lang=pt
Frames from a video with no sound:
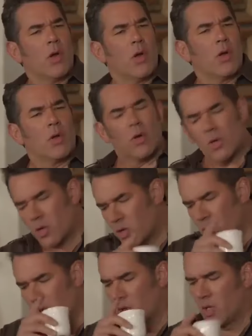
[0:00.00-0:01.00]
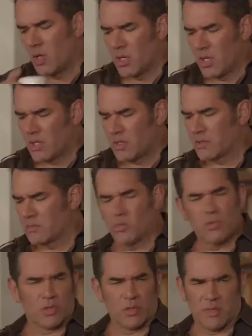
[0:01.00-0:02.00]
não, não, não.
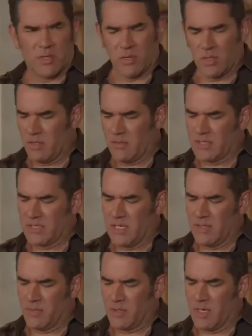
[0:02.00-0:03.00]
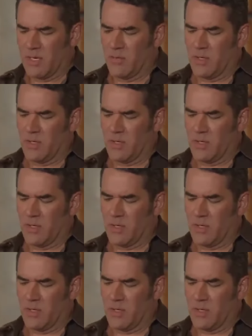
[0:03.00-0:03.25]
É muito melhor se dar bem com